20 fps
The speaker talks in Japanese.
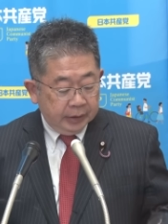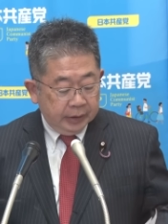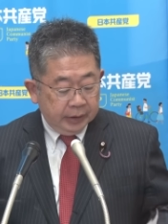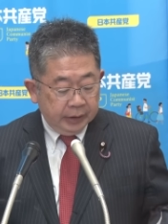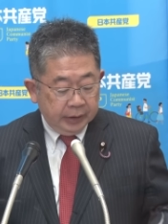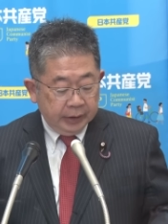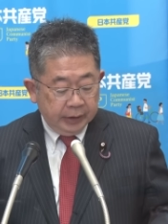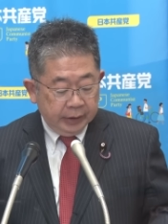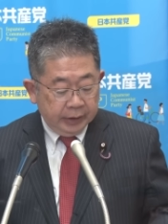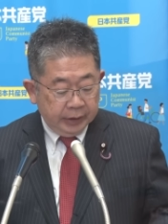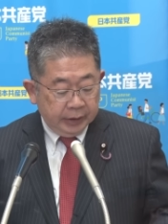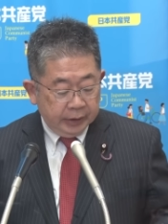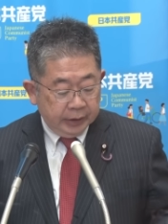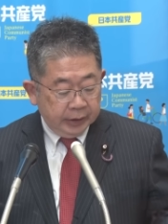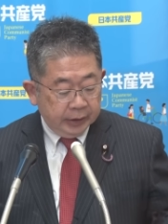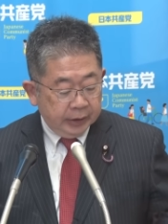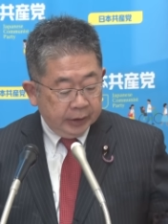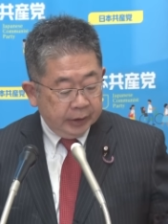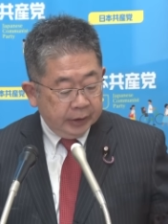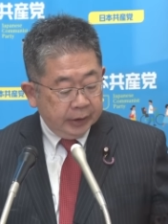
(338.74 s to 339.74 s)

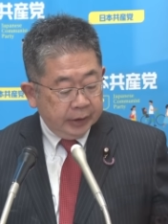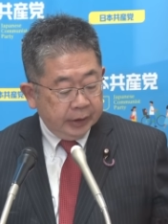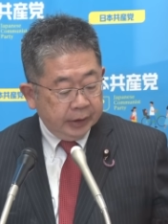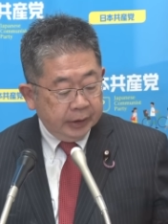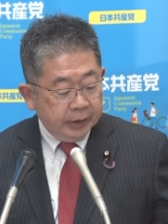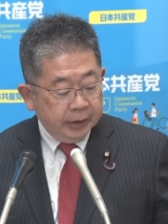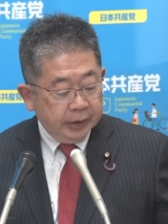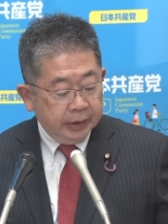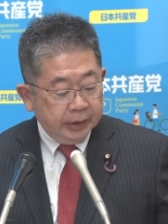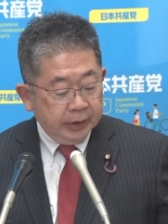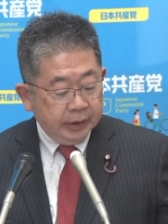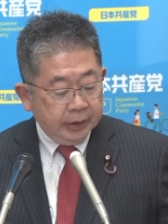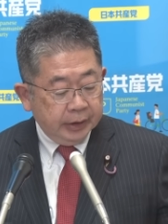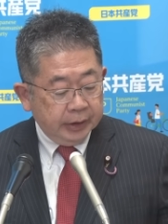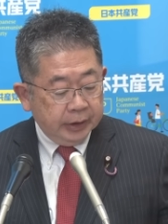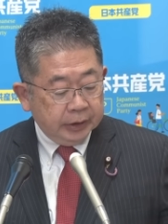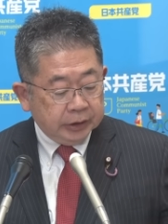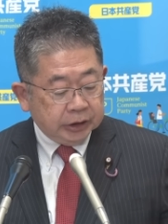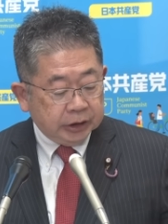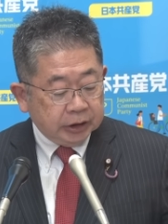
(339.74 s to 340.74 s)

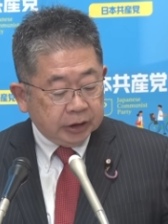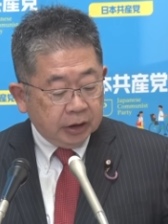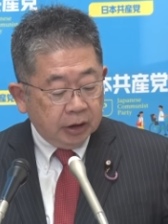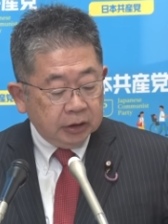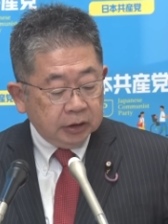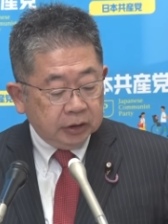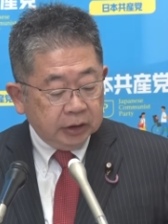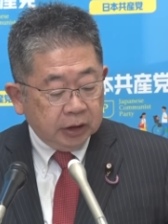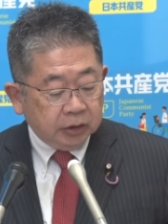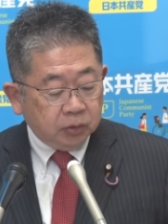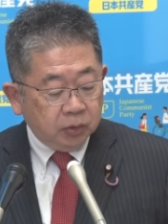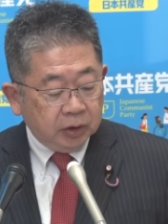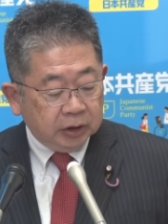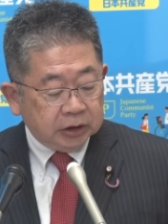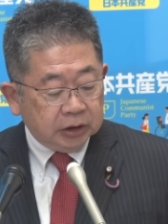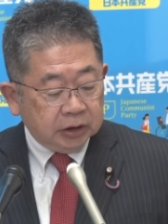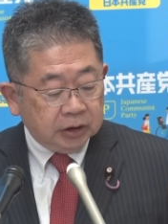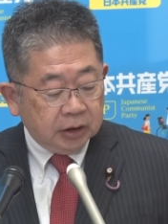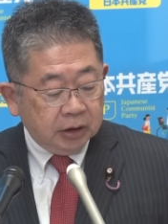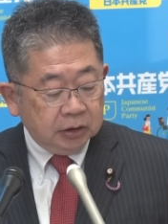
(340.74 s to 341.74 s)
えー、しっかり野党が
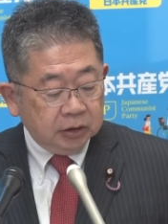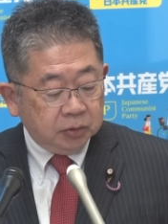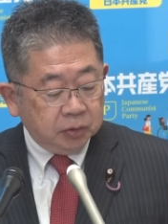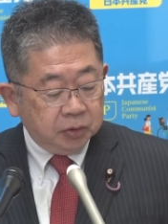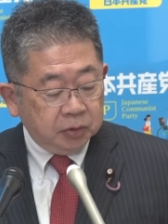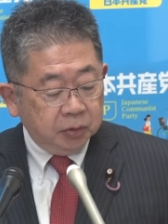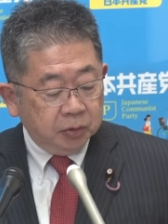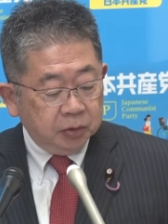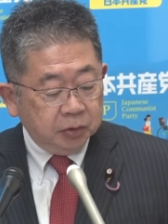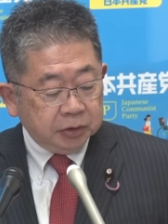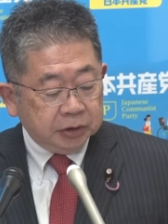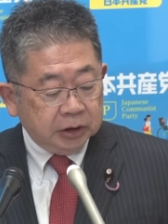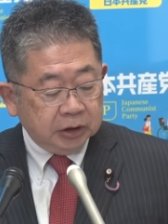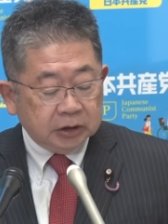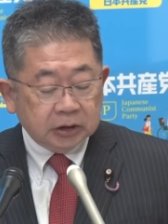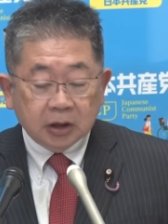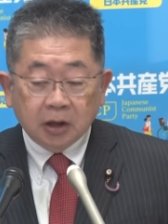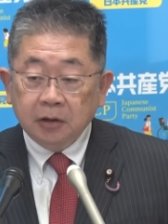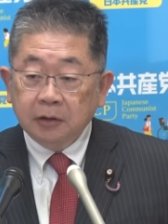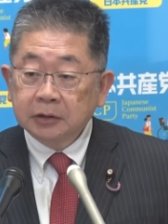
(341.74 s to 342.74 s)
しっかりと協力して
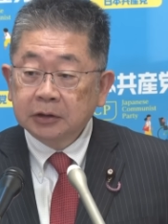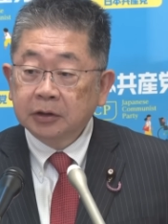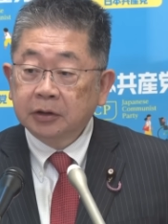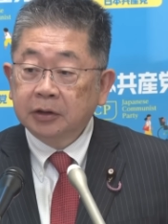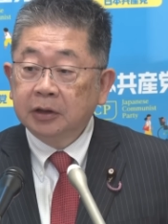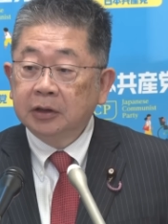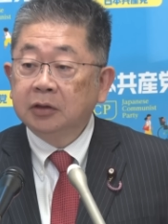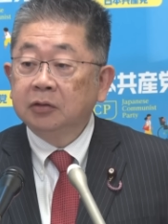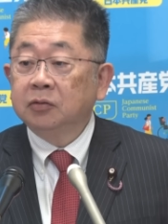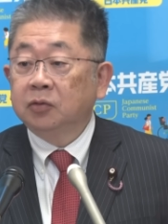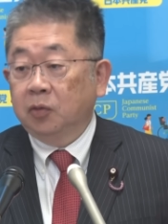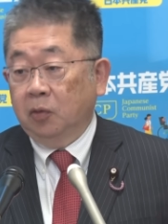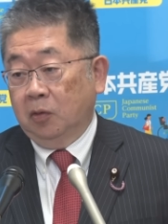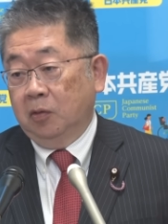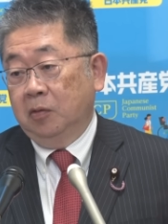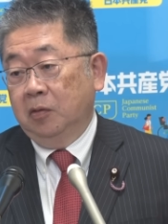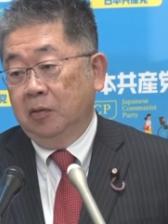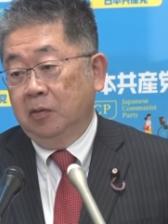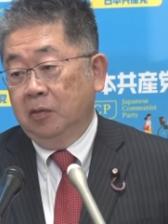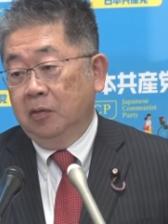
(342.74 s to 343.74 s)
力合わせができると
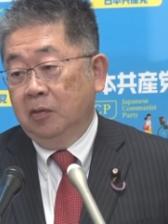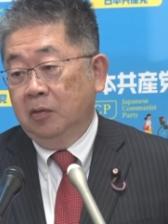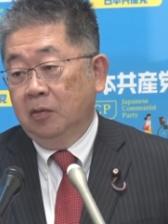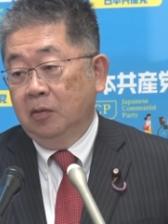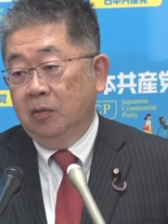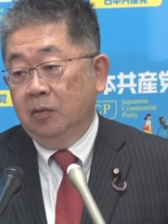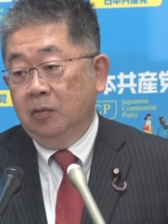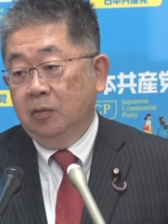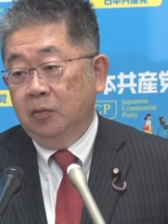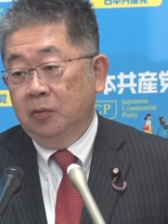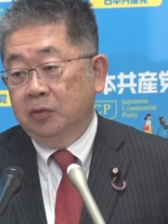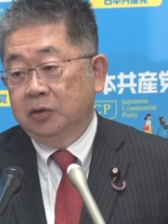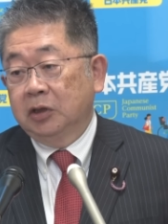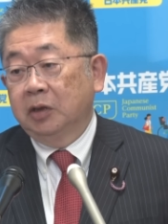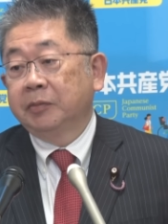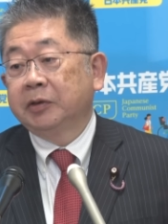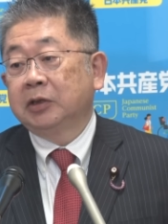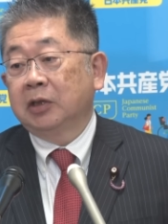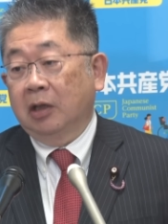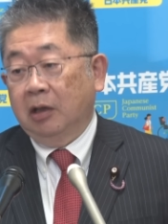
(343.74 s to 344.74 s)
おっ
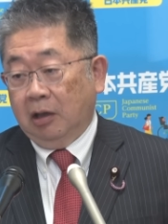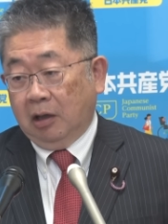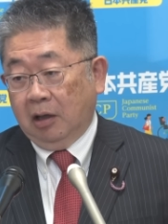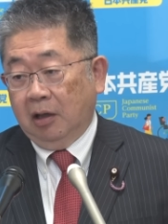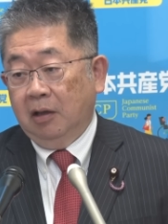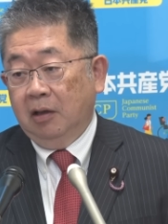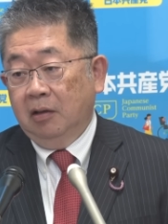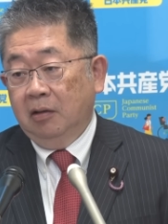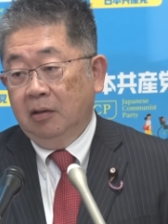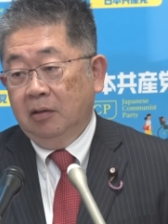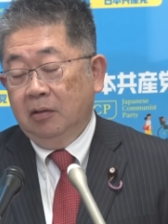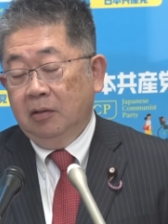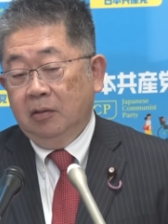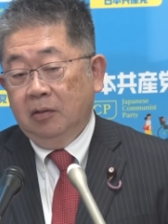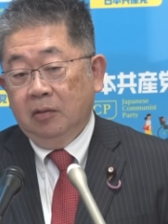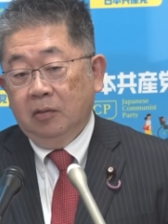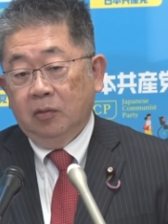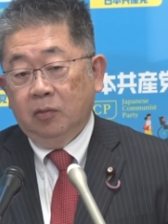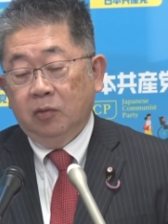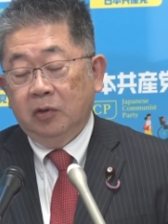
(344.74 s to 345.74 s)
しゃいましたから、
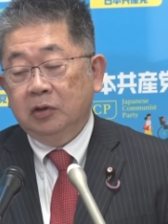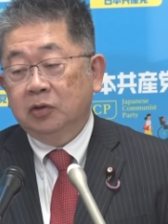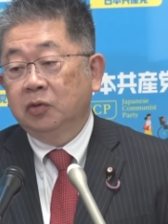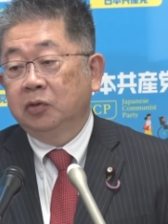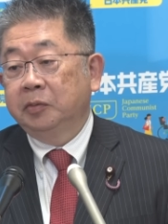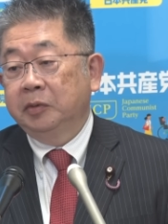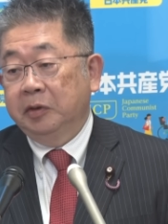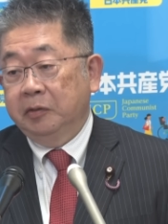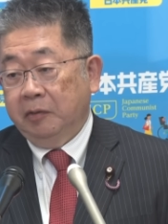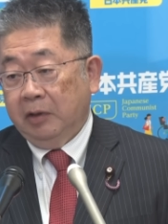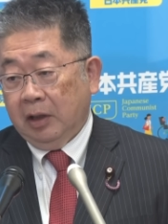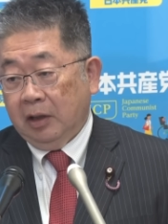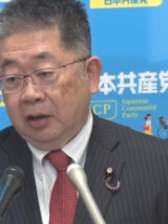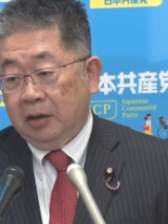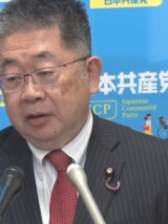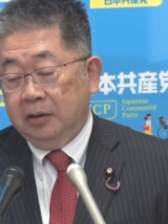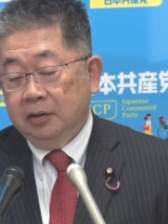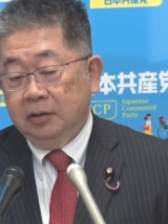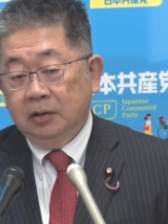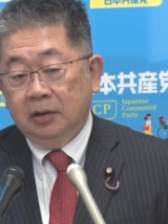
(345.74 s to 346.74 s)
これはそういう意味では、
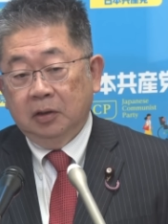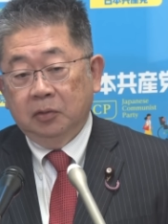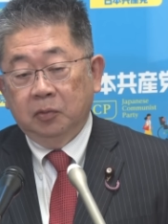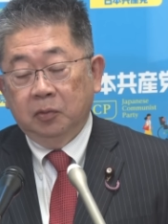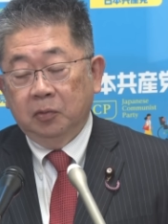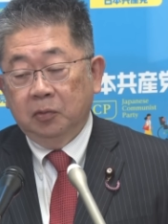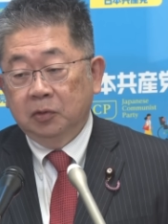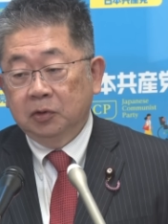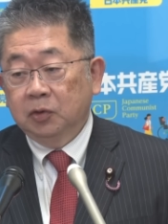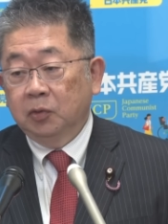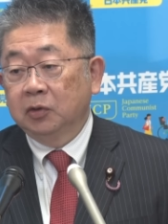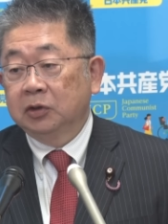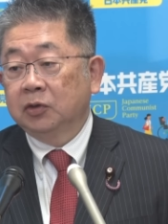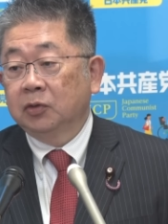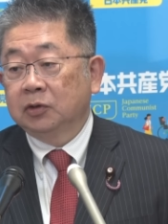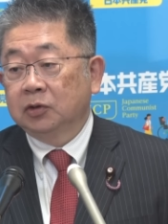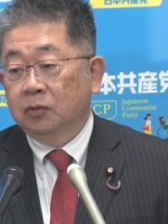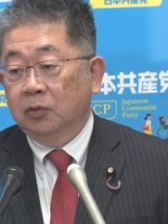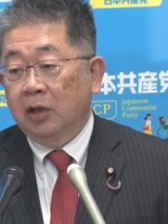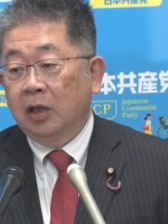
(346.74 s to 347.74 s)
あのその
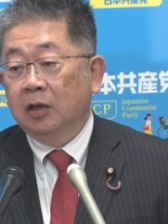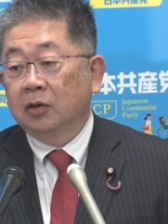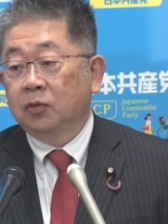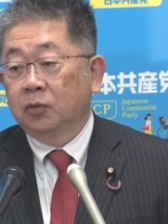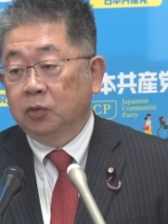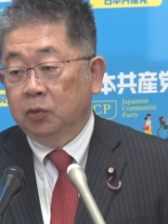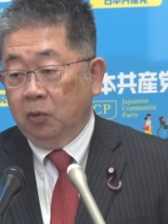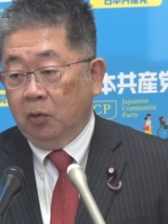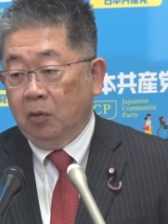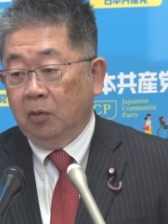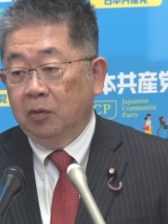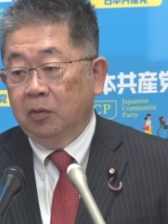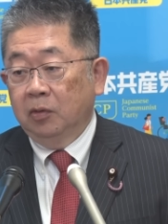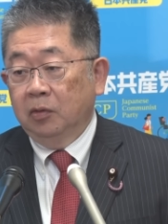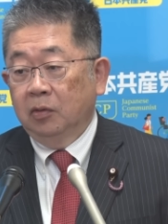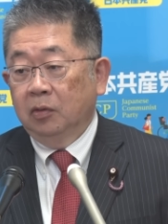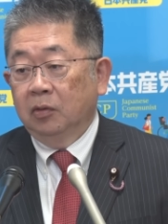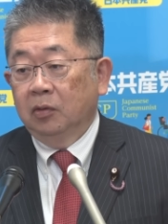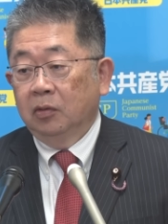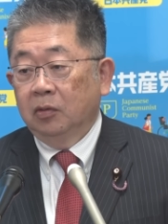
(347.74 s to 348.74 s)
一つのハードルを
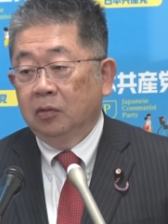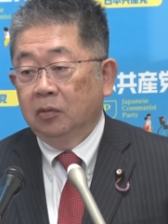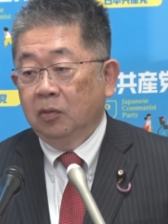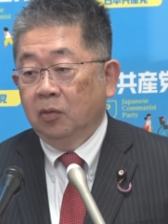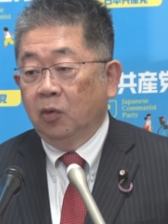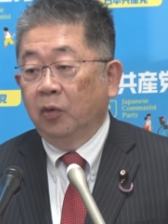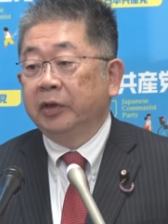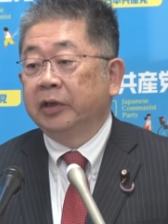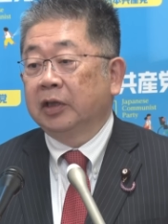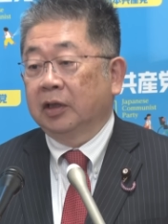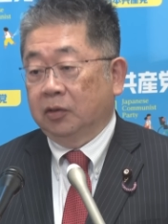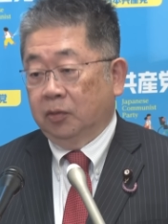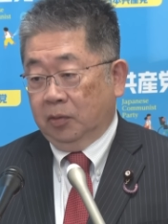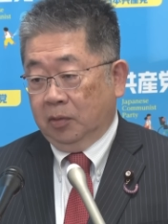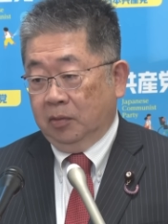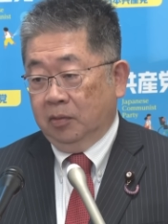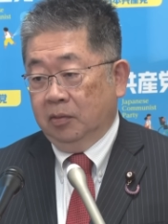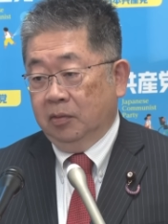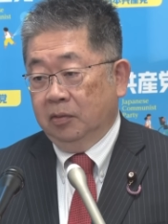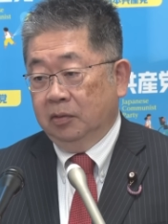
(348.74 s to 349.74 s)
超えたと
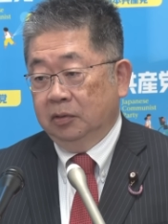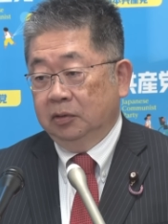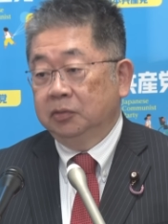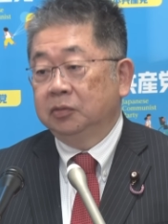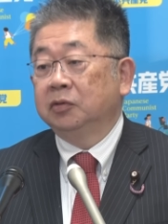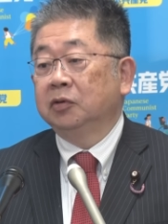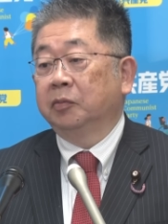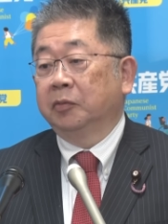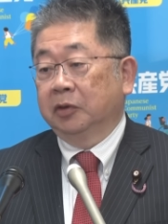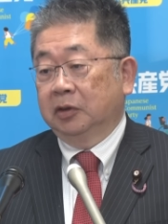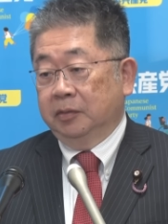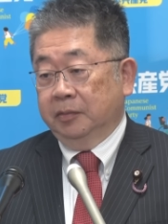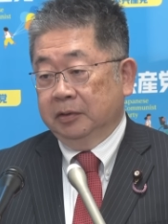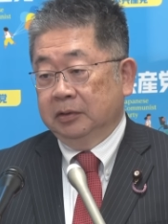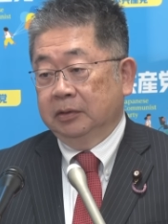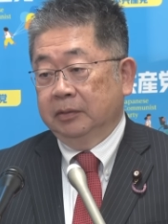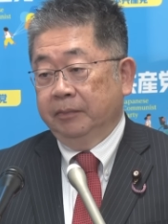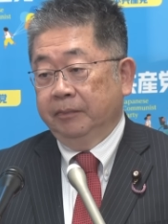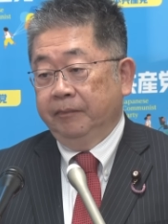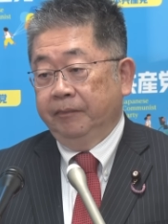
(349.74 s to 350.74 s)
いうふうに思っています。